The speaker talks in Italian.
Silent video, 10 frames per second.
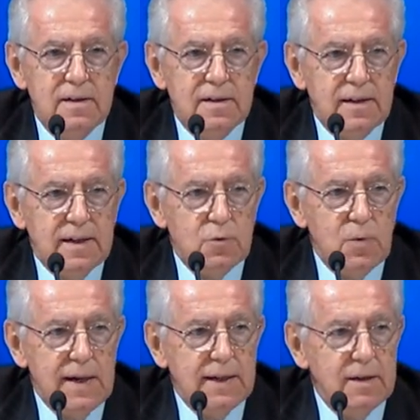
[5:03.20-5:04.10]

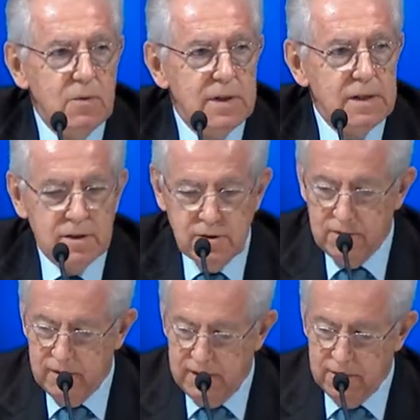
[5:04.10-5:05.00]
casuale
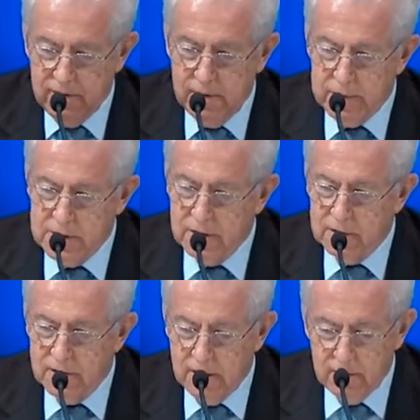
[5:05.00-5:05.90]
questo e non
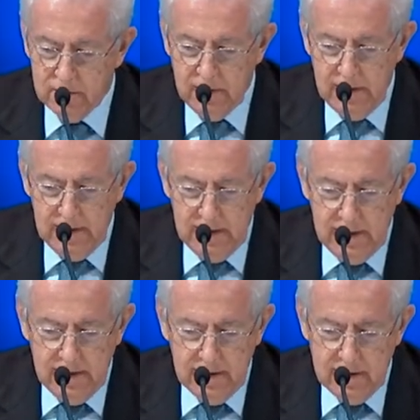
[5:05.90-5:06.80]
episodico
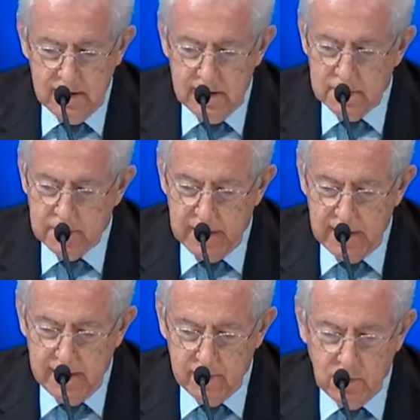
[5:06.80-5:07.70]
e
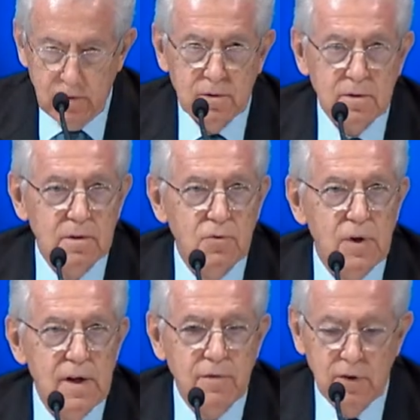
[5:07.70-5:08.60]
speriamo
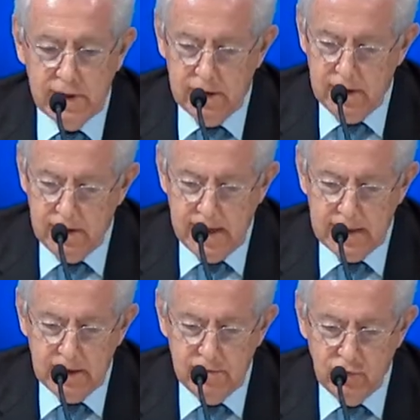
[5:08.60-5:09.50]
durevole
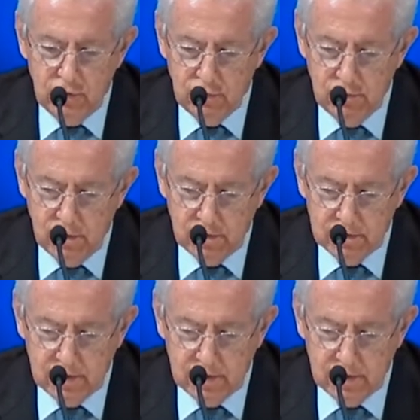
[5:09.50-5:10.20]
anche in futuro.